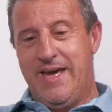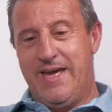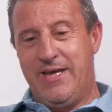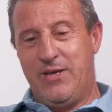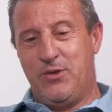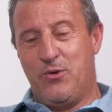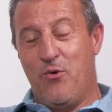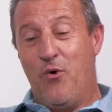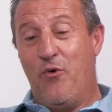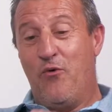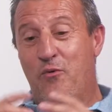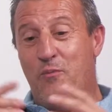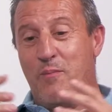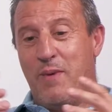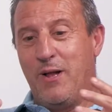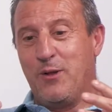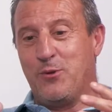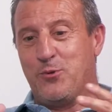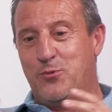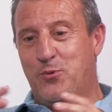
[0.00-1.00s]
E então houve
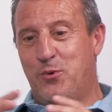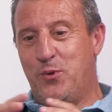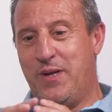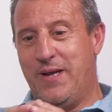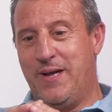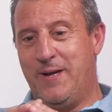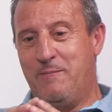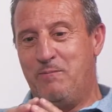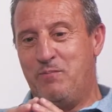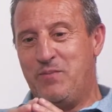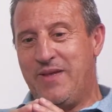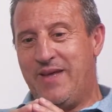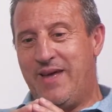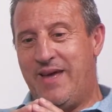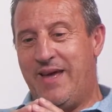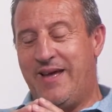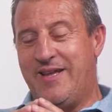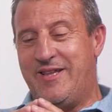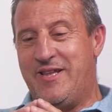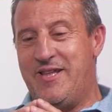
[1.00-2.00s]
uma altura
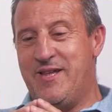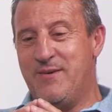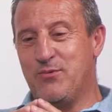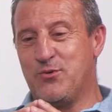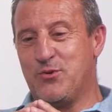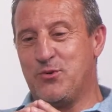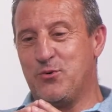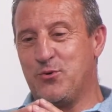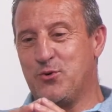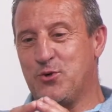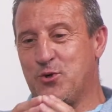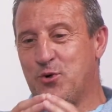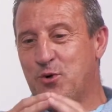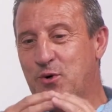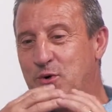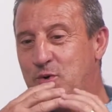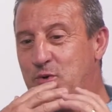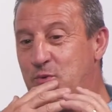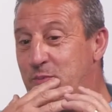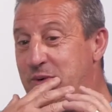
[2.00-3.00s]
em que tínhamos um
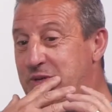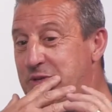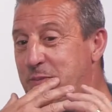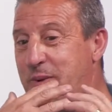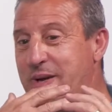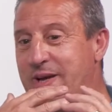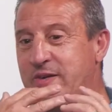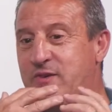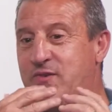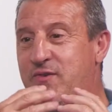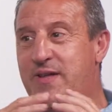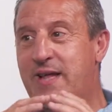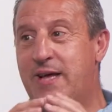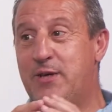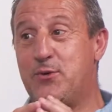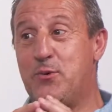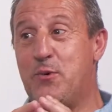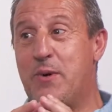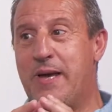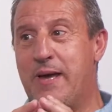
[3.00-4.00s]
jogo de umas meias
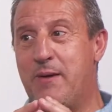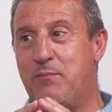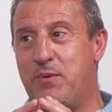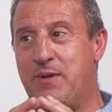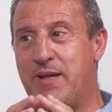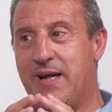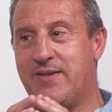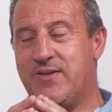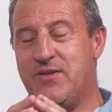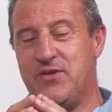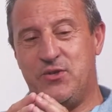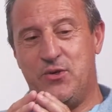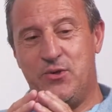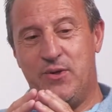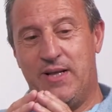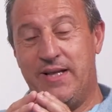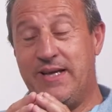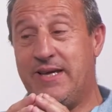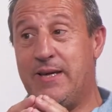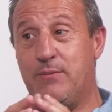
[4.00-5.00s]
finais de um campeonato
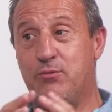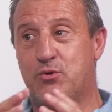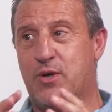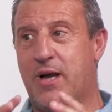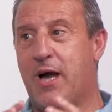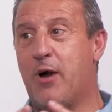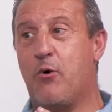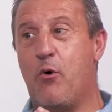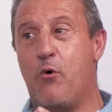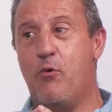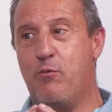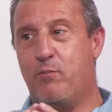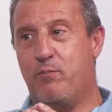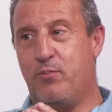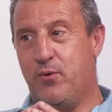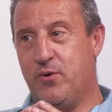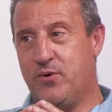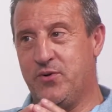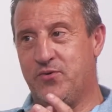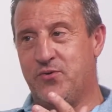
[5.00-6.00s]
nacional em que íamos jogar com o
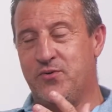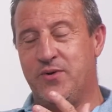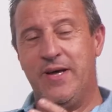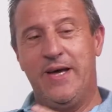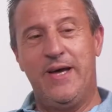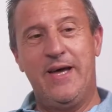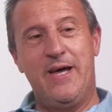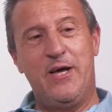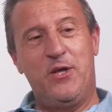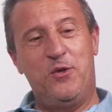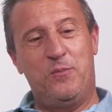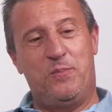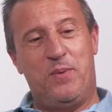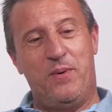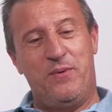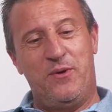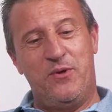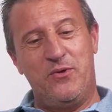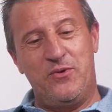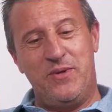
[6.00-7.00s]
Porto, no
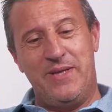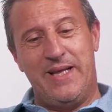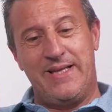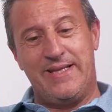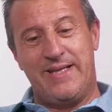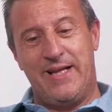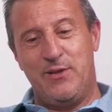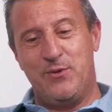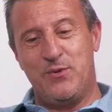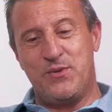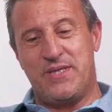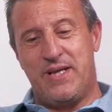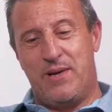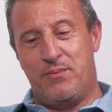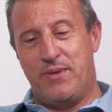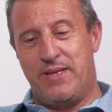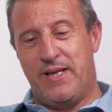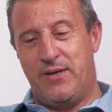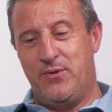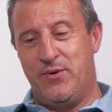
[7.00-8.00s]
pavilhão de Natal, num
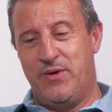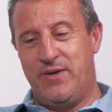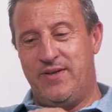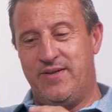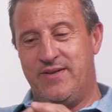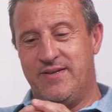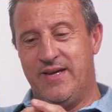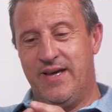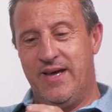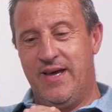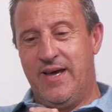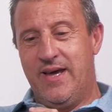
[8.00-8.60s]
sábado à noite.